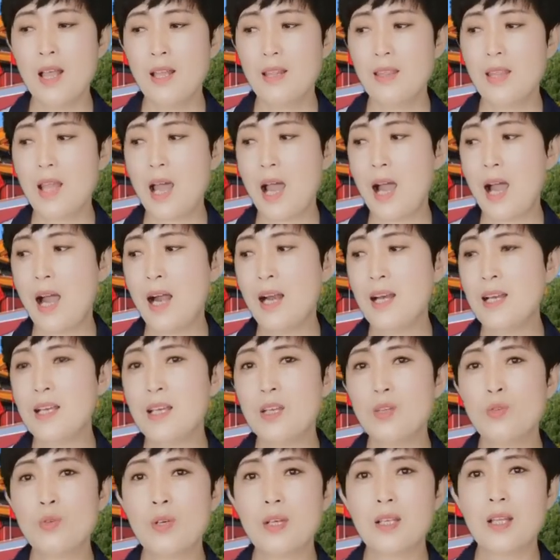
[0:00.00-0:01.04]
哪
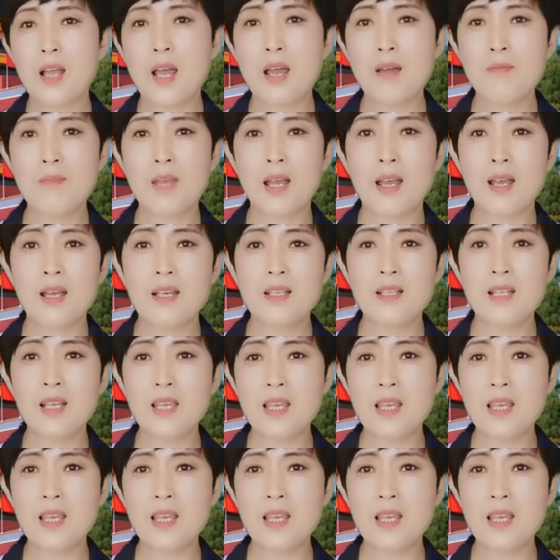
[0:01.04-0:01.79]
里对他们那